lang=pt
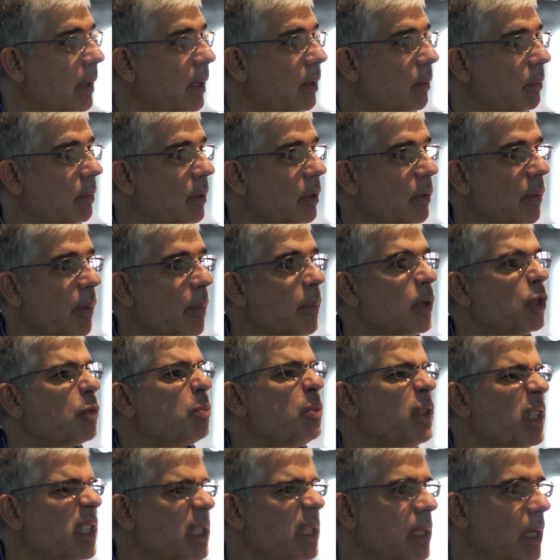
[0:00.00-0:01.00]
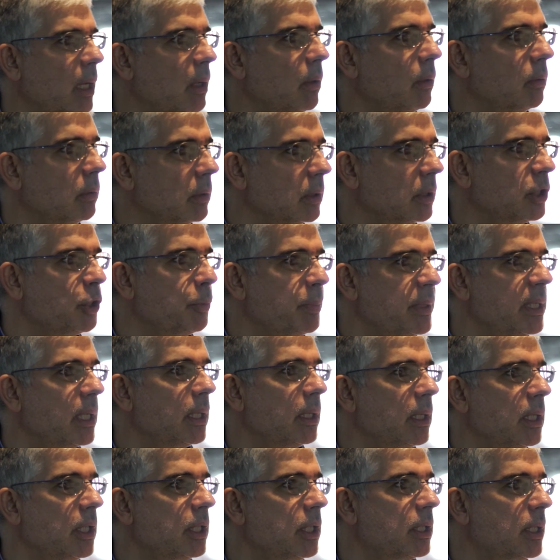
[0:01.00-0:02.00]
é, uma, não é uma exposição
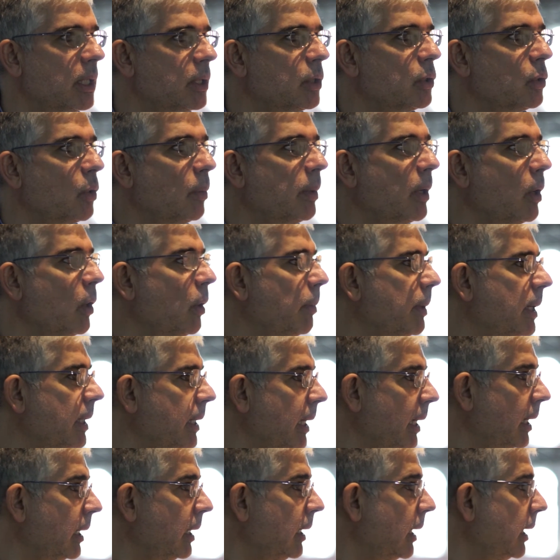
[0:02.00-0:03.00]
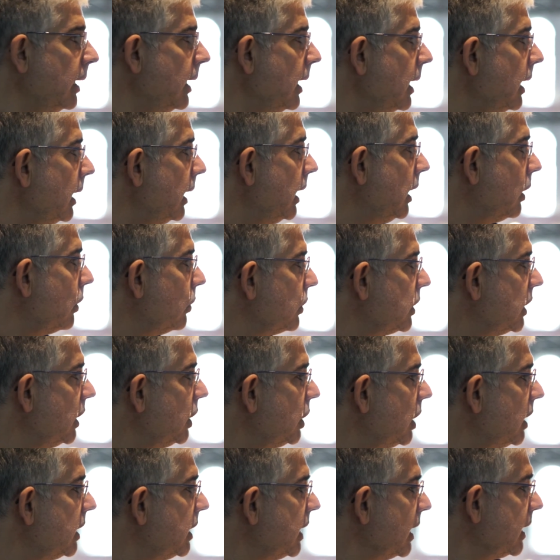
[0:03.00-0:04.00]
especialista sobre a obra dela e
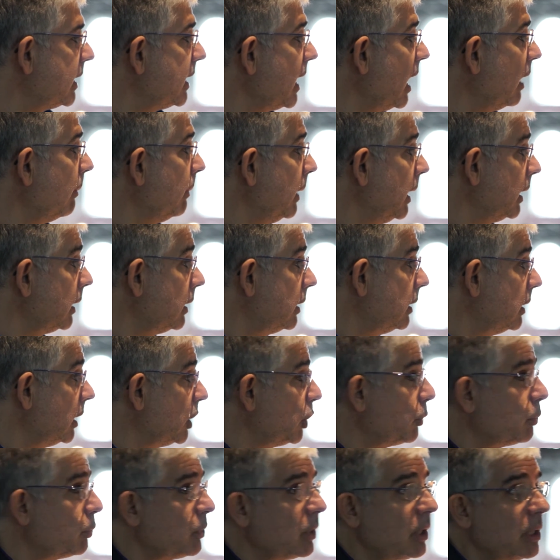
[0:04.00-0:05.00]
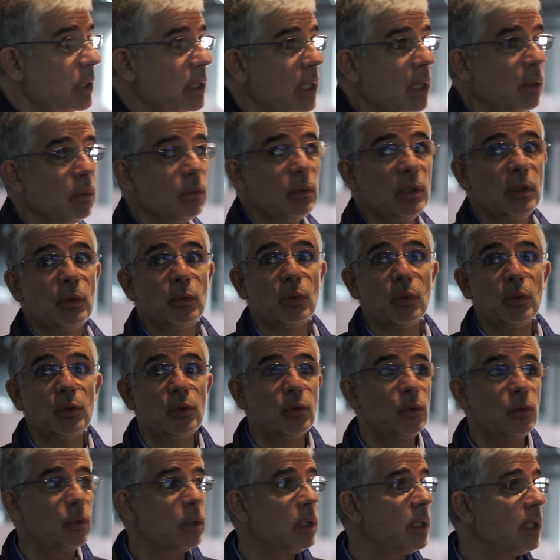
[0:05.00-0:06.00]
consiste essencialmente na exposição de
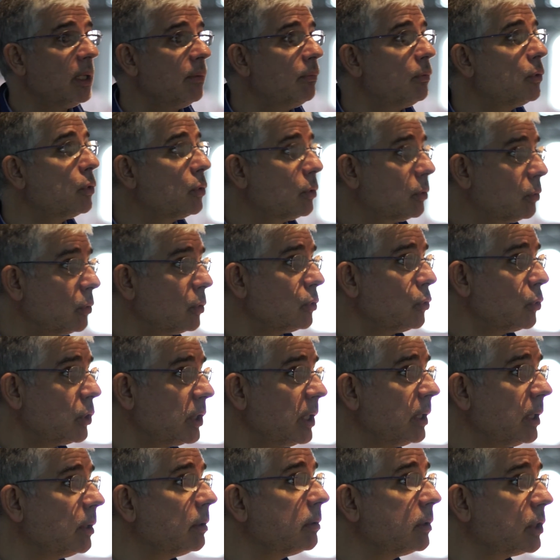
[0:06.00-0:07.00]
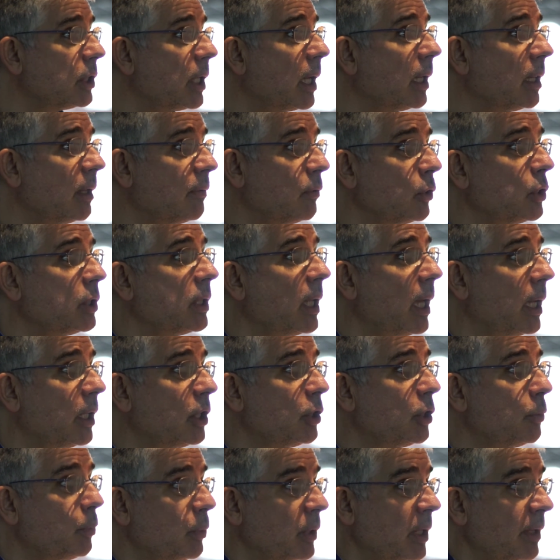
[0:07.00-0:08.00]
todos os livros, todos os títulos dela vão estar
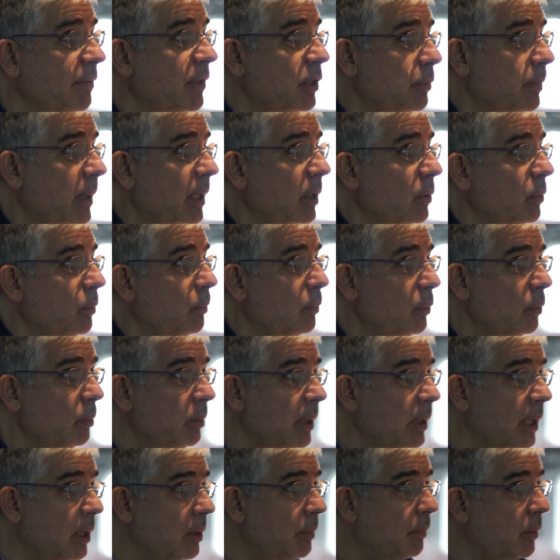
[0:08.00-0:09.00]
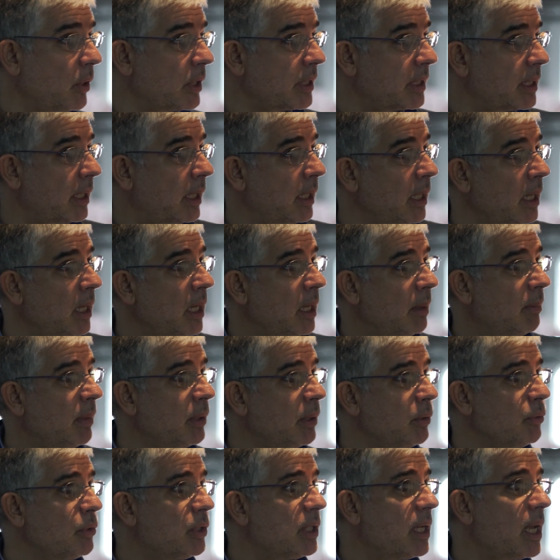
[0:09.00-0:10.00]
disponíveis para que o público possa
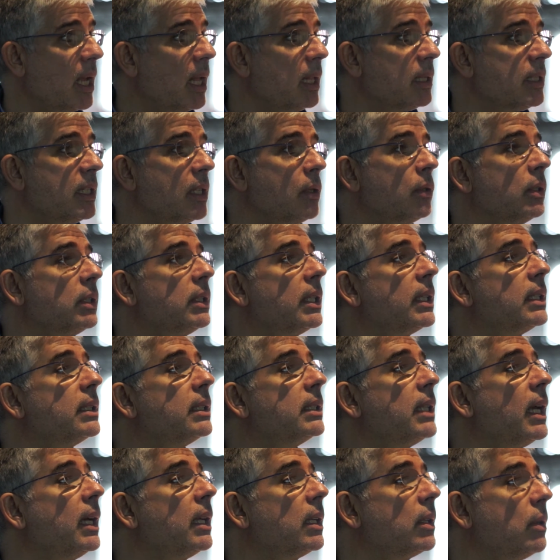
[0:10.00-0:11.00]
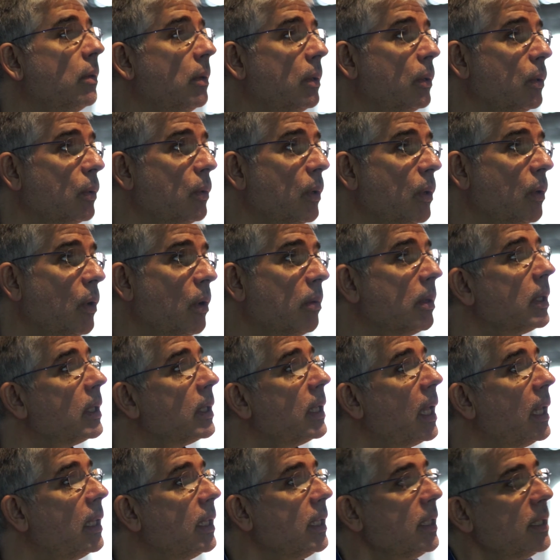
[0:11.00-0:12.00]
manuseá-los e contactar com, com a obra
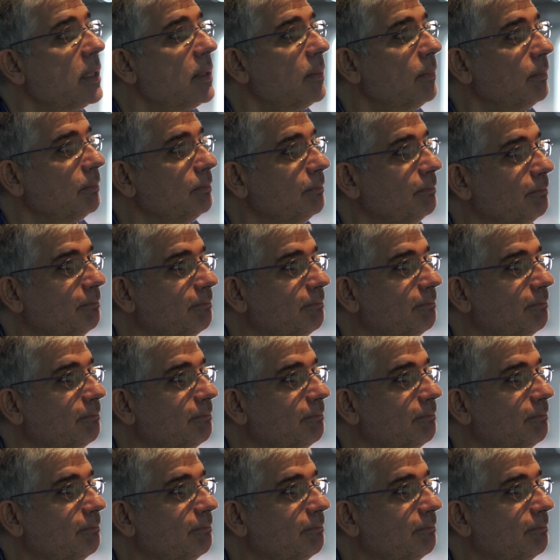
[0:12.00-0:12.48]
da Alice.